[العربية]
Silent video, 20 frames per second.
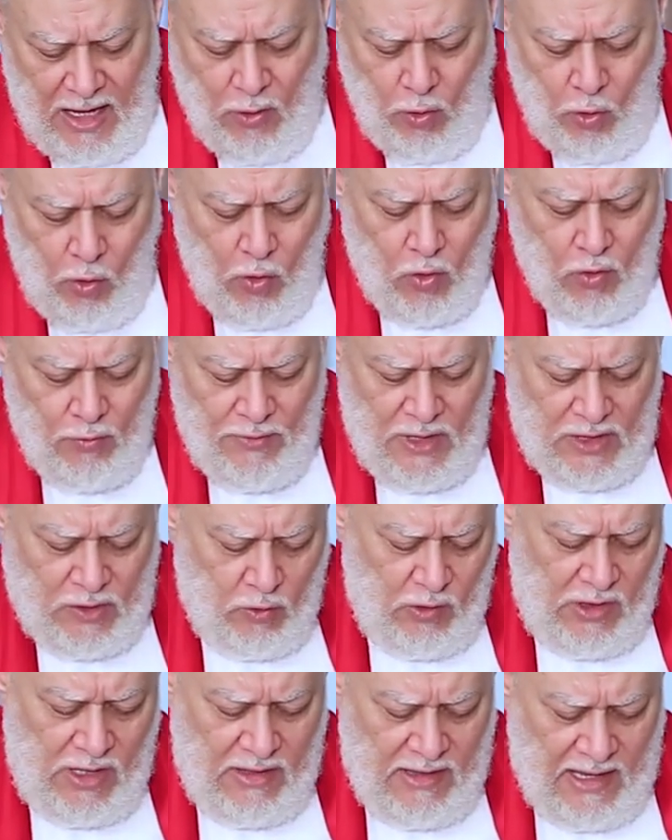
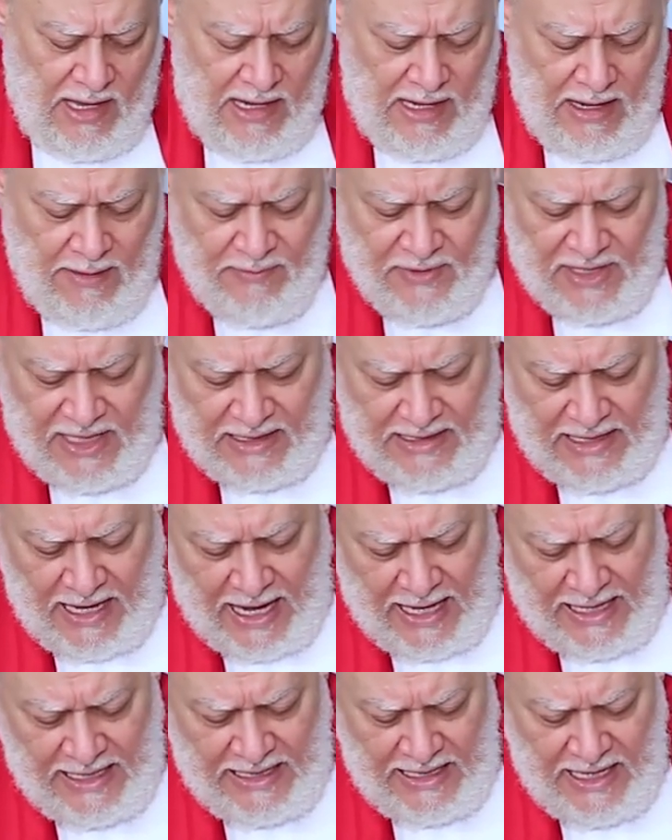الحرمه اذا لم
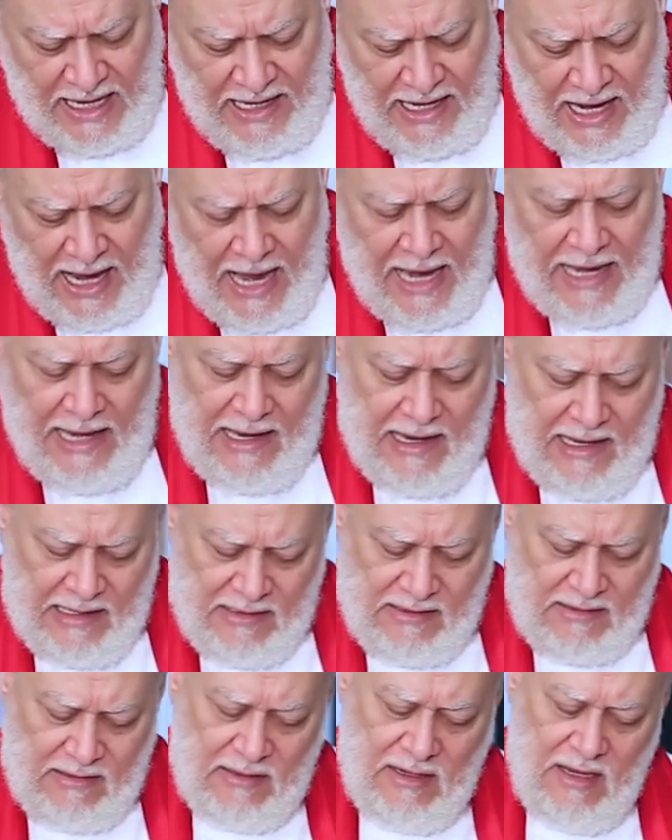تتعين
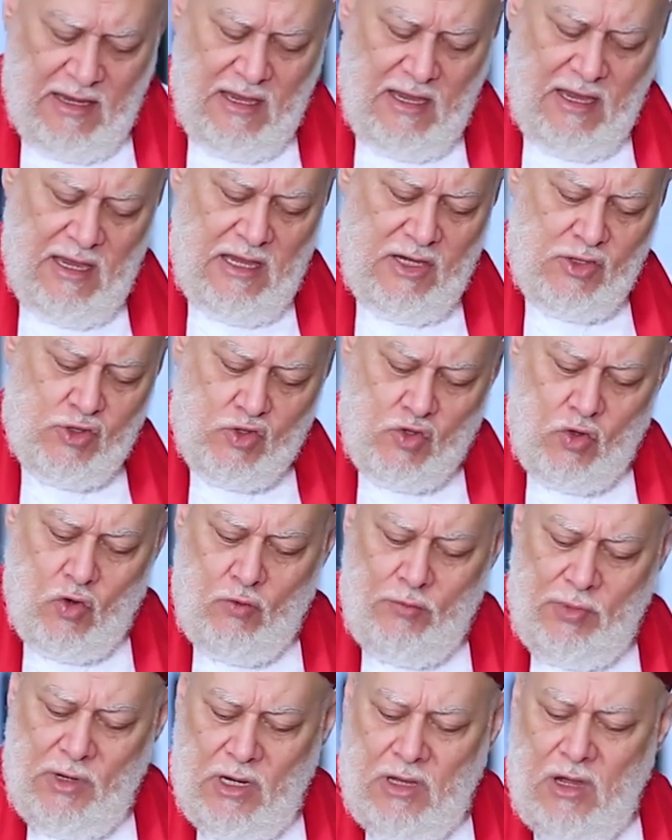حلت
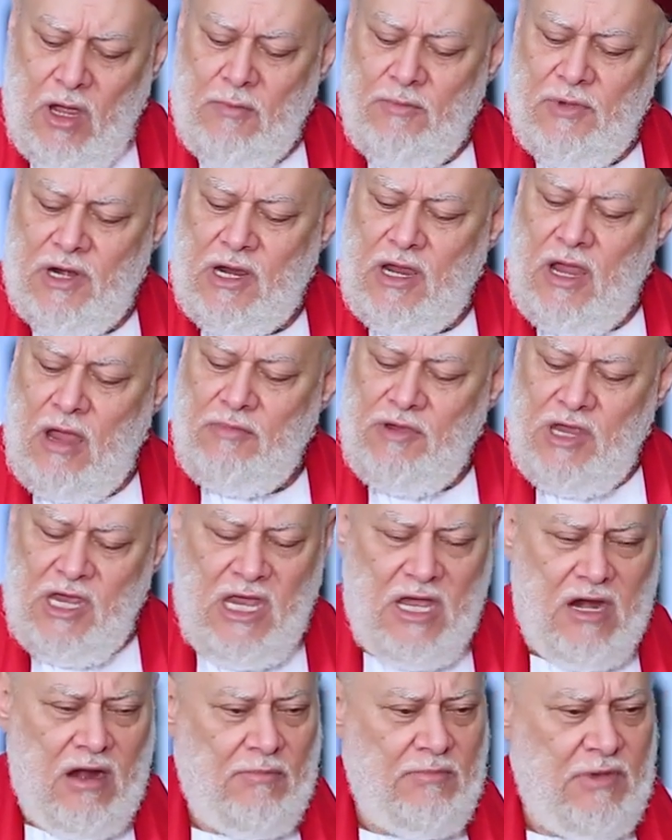شرب الخمر
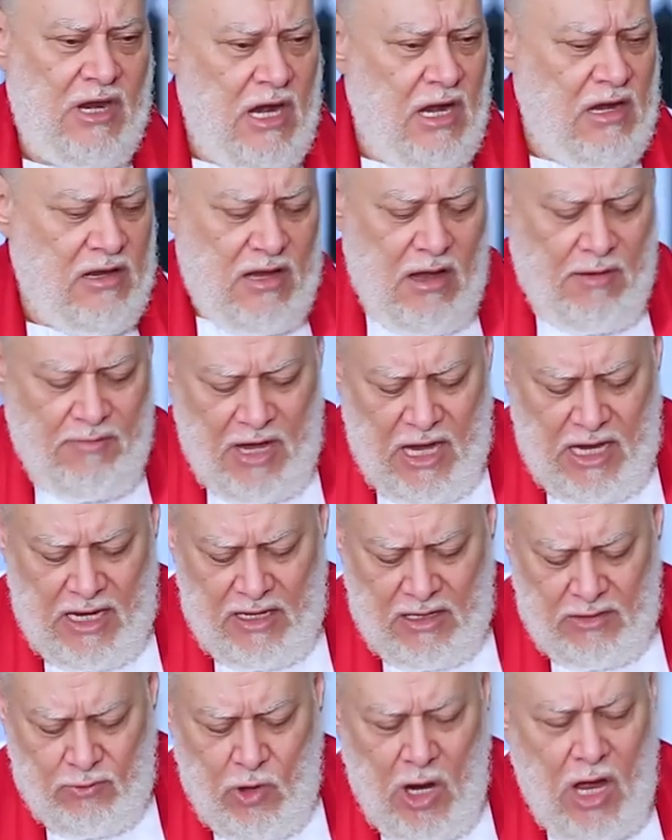كبيره من
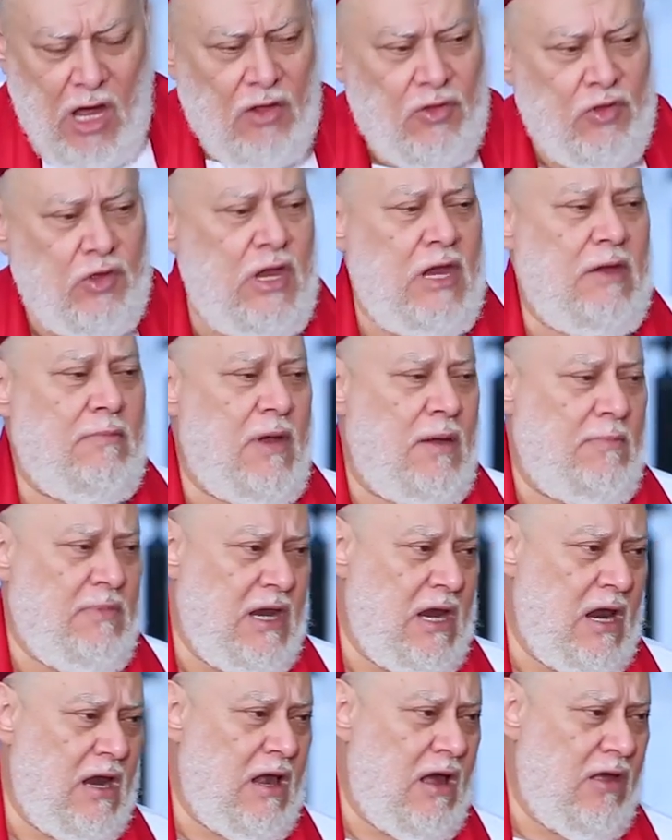الكبائر وعظيمه
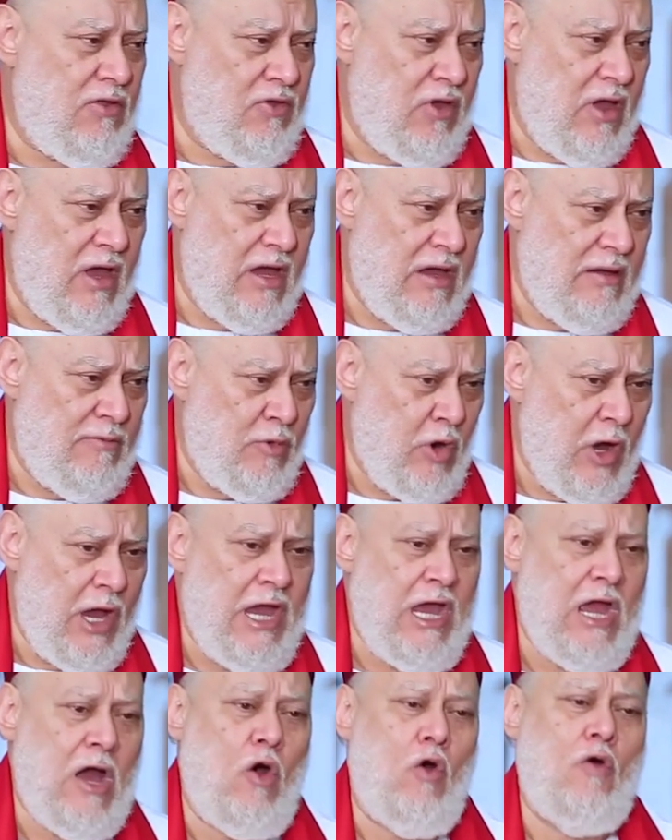من العظائم
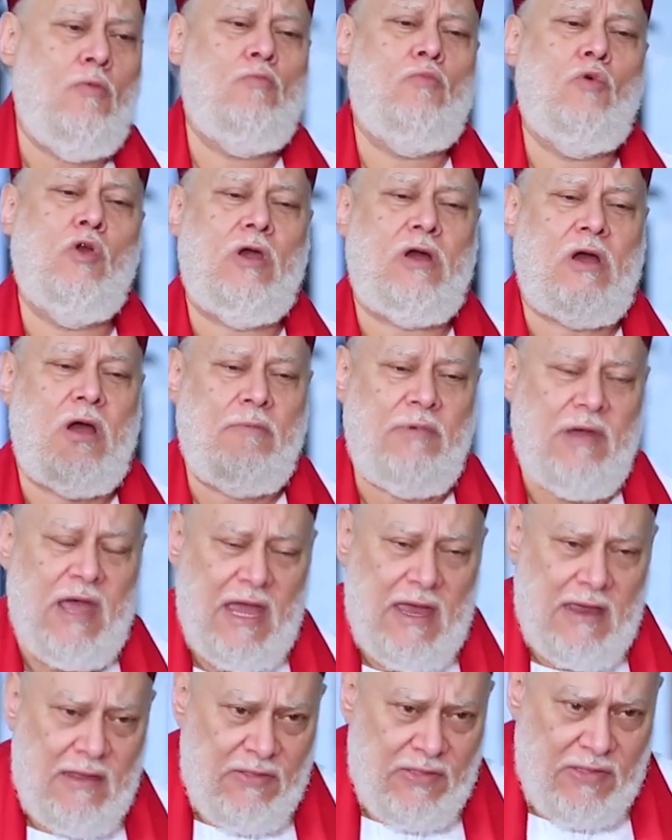وهي ام
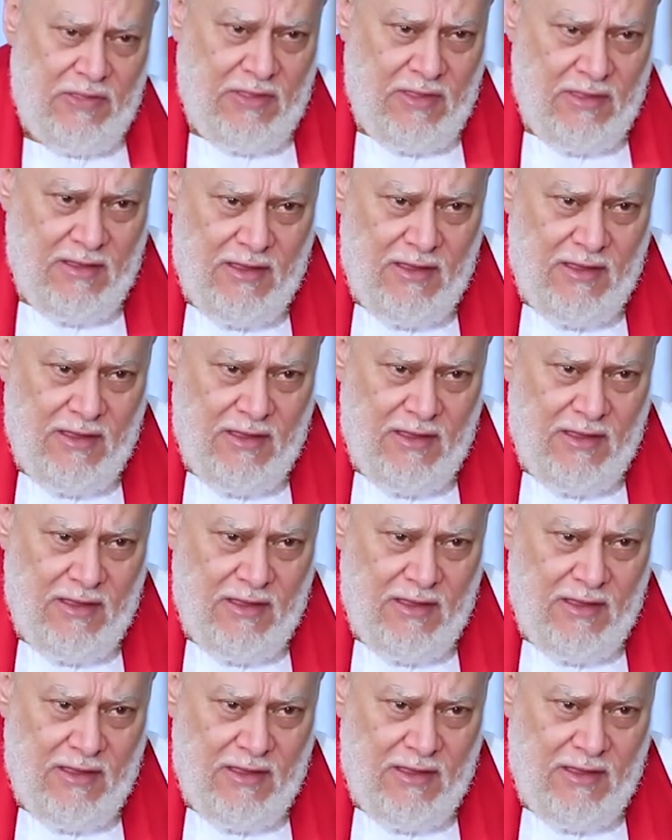الخبائث